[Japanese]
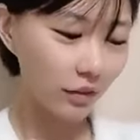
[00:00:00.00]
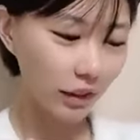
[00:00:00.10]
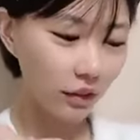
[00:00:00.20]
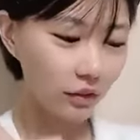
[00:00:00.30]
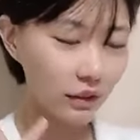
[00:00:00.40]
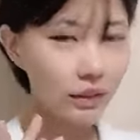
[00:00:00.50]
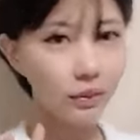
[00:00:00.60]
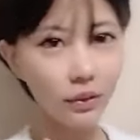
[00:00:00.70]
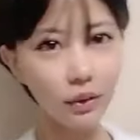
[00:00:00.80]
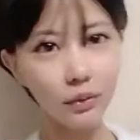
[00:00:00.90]
あの自
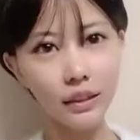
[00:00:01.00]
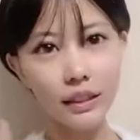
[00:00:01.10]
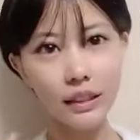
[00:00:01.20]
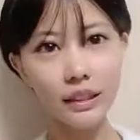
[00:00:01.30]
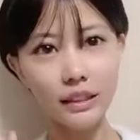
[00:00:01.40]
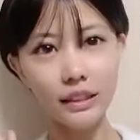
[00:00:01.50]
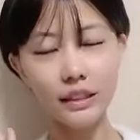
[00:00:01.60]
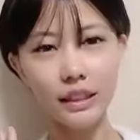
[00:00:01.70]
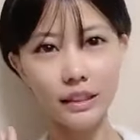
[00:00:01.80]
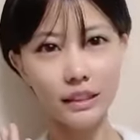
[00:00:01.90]
分が覚えた
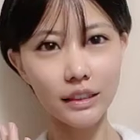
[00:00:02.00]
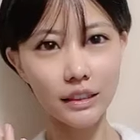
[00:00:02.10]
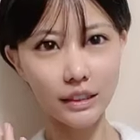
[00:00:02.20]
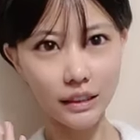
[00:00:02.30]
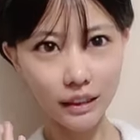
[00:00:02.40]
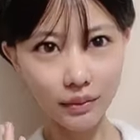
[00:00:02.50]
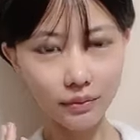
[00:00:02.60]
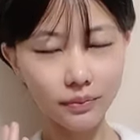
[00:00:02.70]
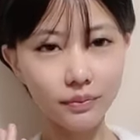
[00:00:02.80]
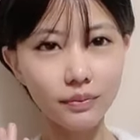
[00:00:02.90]
立ち位置に「
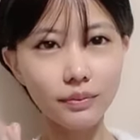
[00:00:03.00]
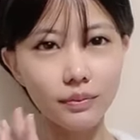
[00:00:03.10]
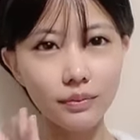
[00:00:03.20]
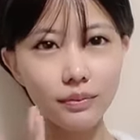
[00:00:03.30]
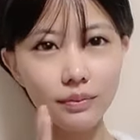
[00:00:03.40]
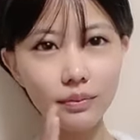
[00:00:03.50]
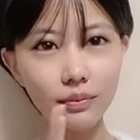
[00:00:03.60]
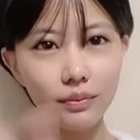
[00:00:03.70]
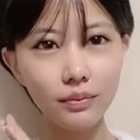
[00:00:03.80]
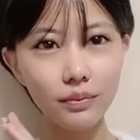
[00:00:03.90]

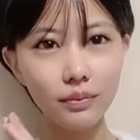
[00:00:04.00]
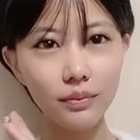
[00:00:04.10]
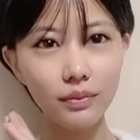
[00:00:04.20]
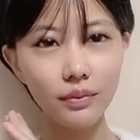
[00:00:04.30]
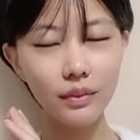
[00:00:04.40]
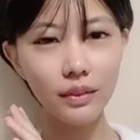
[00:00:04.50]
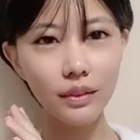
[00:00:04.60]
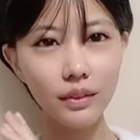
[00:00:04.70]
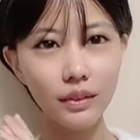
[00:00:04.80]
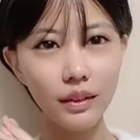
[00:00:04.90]

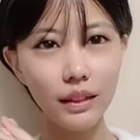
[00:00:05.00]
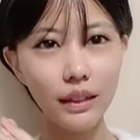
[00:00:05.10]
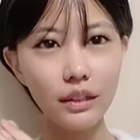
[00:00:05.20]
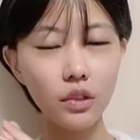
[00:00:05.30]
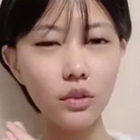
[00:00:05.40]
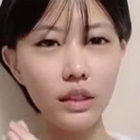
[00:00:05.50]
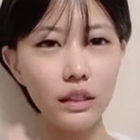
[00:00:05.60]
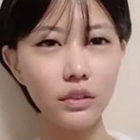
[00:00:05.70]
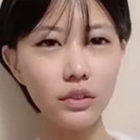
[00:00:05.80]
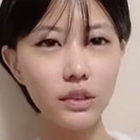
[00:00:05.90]
えそうな
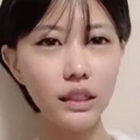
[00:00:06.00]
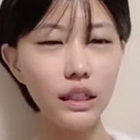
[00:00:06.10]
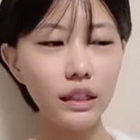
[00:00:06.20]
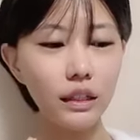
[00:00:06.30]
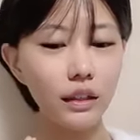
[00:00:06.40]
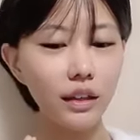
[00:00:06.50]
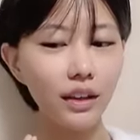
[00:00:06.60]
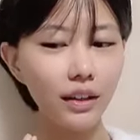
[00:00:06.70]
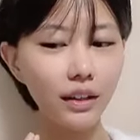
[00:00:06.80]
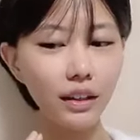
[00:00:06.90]
んよそれでなんか
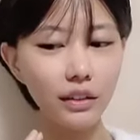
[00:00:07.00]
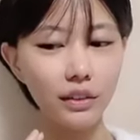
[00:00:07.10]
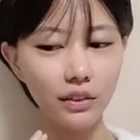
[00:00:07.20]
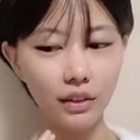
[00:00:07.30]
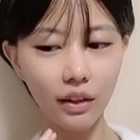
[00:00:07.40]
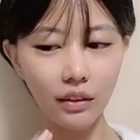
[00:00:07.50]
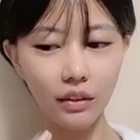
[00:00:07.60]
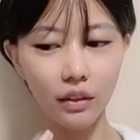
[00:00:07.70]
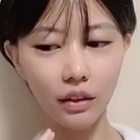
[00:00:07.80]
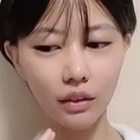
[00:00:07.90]
帰れないんですか?」っ
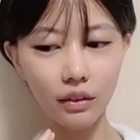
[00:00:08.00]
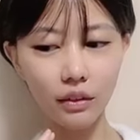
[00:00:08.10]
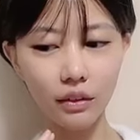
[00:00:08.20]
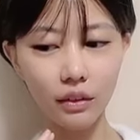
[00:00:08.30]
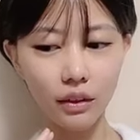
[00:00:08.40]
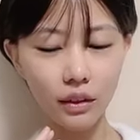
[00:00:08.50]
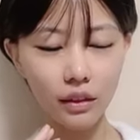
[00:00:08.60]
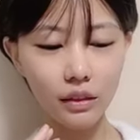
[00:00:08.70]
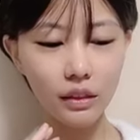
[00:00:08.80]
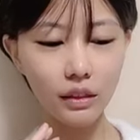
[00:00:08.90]
て
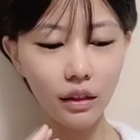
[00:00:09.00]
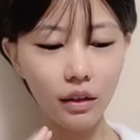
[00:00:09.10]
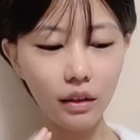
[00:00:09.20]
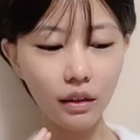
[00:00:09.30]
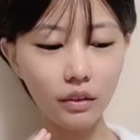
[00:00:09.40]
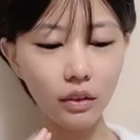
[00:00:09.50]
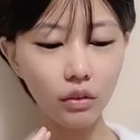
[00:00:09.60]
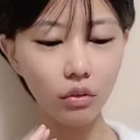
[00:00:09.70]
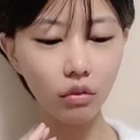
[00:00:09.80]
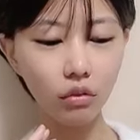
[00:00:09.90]
聞いたらなん
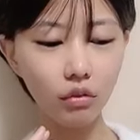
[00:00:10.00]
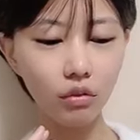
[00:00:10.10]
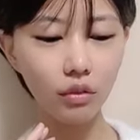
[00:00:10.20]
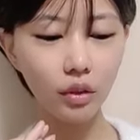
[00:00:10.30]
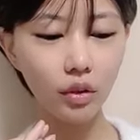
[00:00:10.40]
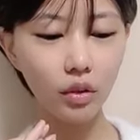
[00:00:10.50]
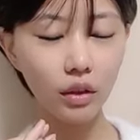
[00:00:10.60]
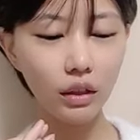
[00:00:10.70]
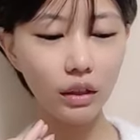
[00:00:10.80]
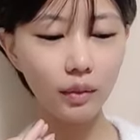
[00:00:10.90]
か
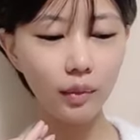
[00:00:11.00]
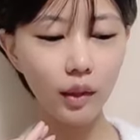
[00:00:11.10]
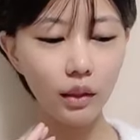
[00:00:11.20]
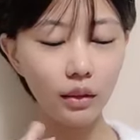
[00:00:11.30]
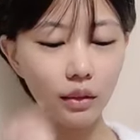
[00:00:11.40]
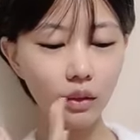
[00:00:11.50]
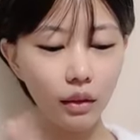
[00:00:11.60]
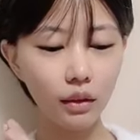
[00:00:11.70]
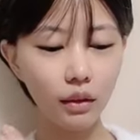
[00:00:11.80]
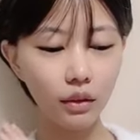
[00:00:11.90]
マネージャーさん
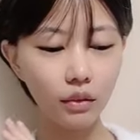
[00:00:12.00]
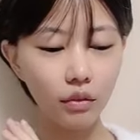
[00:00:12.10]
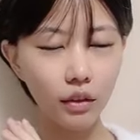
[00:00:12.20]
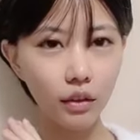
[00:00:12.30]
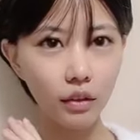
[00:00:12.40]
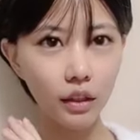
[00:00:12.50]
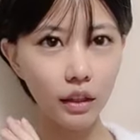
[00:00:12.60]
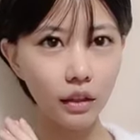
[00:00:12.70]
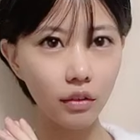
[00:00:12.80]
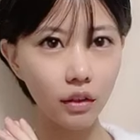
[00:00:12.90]
が運営さんに聞
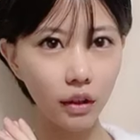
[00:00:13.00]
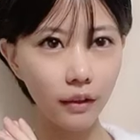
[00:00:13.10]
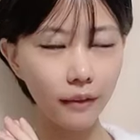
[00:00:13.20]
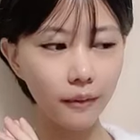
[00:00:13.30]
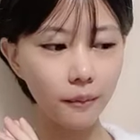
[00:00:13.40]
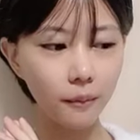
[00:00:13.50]
いてくれて